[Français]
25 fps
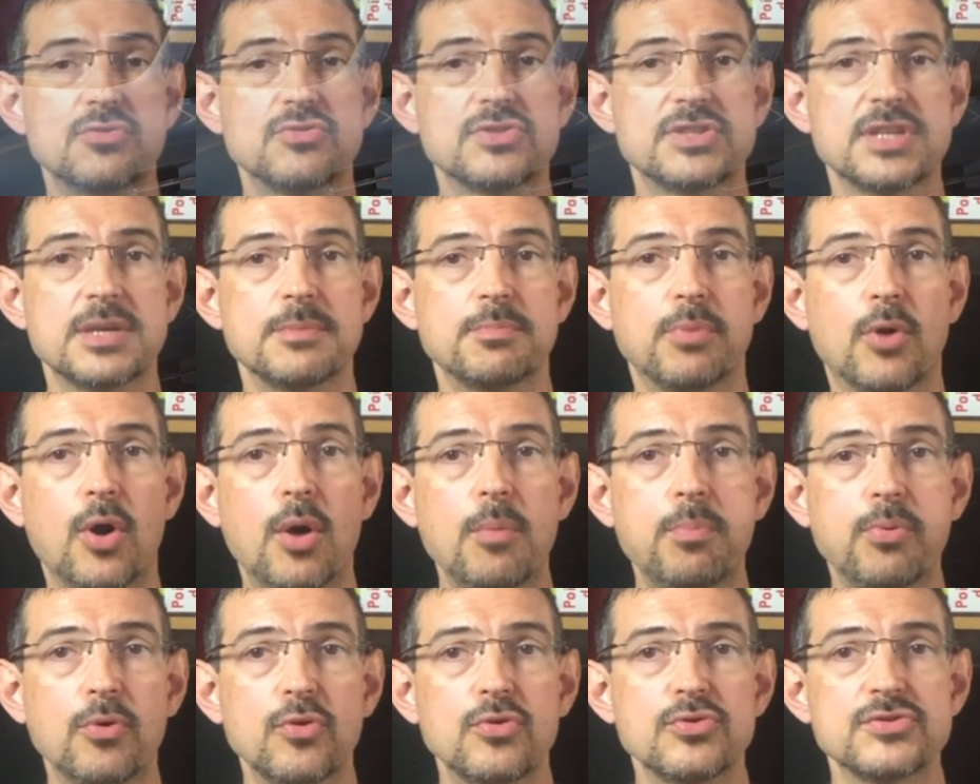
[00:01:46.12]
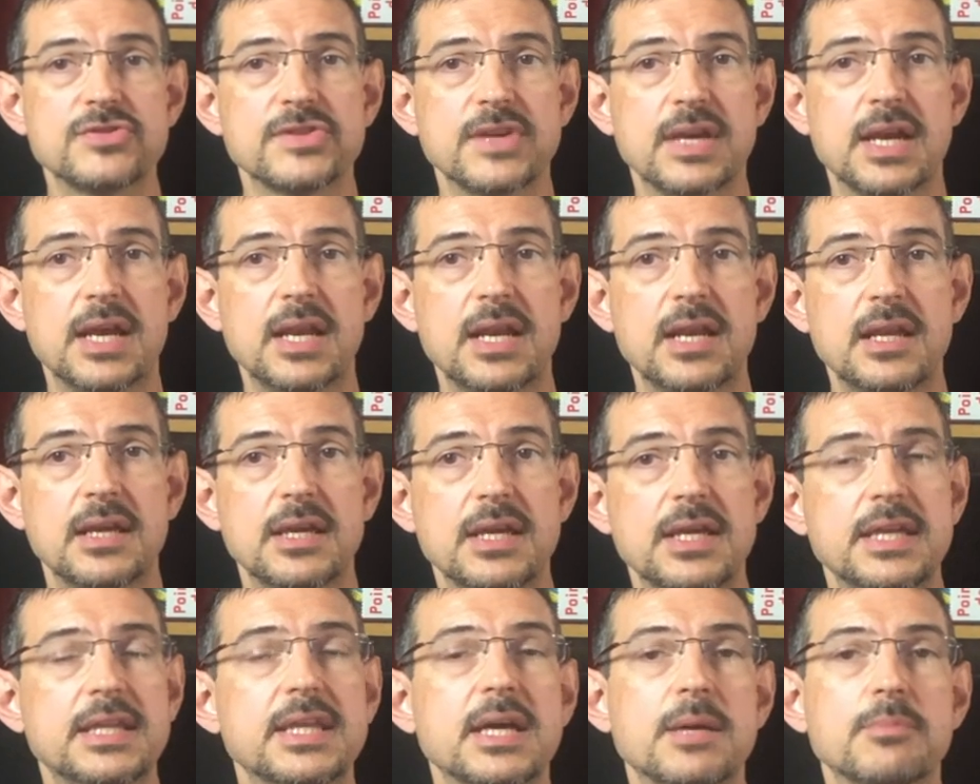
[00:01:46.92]
de ses propres ailes
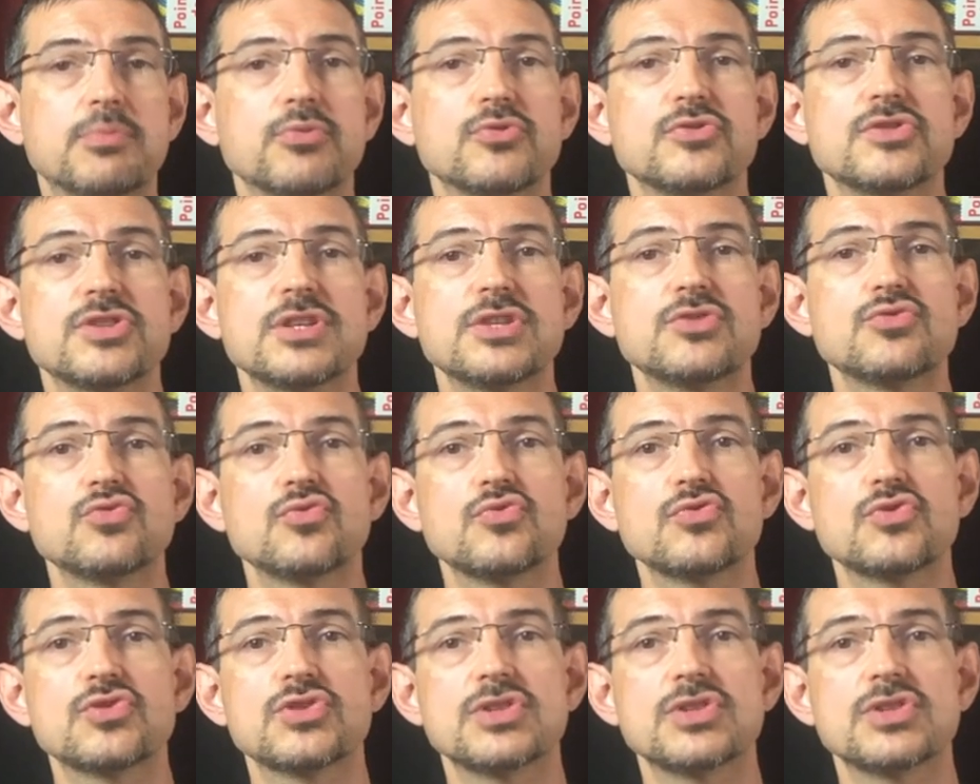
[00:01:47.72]
et d'imposer son